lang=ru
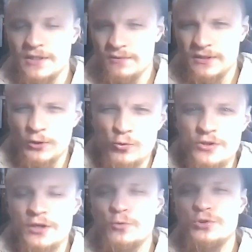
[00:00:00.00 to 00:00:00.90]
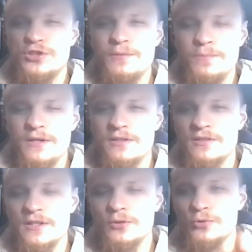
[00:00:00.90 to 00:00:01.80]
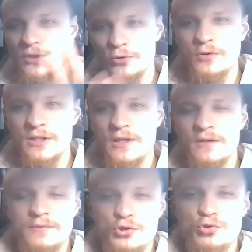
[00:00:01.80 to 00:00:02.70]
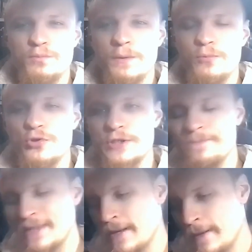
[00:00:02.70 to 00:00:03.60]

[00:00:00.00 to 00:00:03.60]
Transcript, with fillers: где вы такую некую Сибирь исследуете, но к ней чуть-чуть попозже.